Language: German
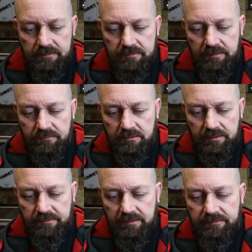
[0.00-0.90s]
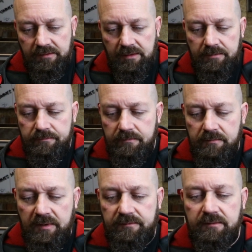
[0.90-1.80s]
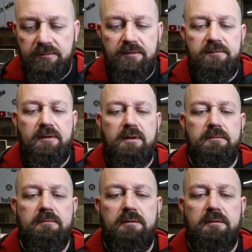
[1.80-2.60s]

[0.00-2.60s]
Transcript: Die sollen das Ganze ja letztendlich festhalten.